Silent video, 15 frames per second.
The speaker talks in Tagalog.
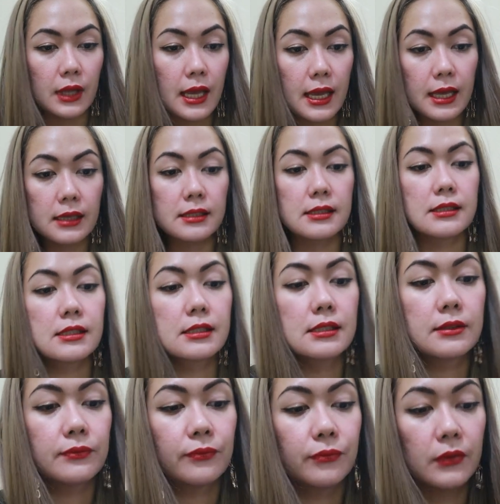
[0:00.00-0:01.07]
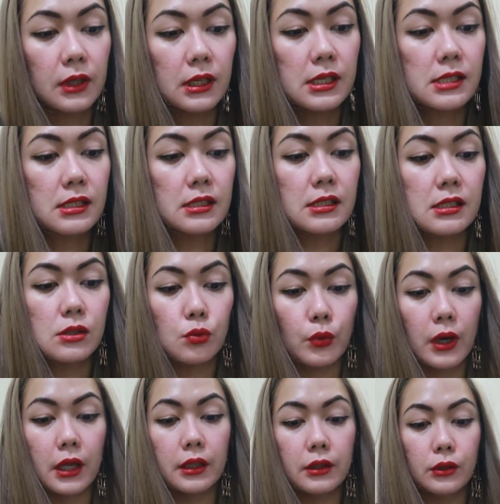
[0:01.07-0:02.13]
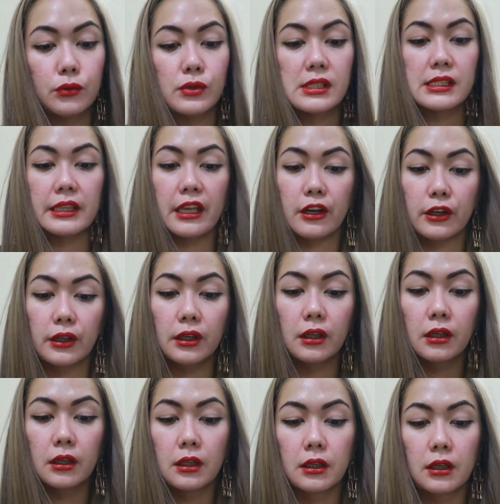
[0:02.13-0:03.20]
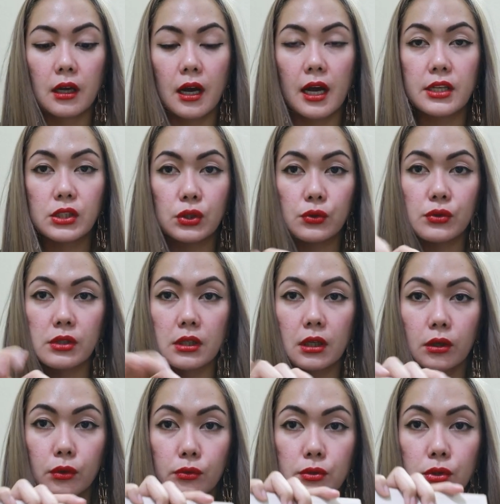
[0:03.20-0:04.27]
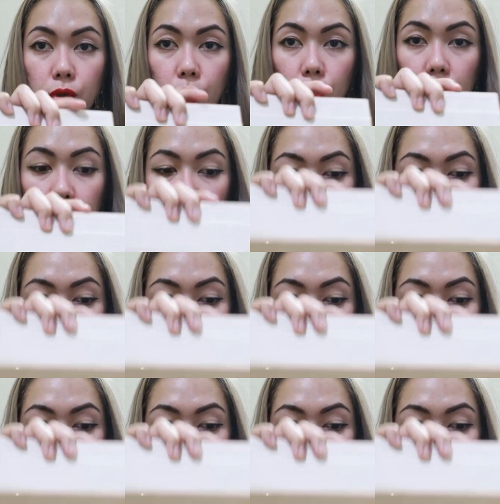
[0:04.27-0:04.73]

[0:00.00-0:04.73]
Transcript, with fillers: next is this one, yung steer. I chose the rose gold.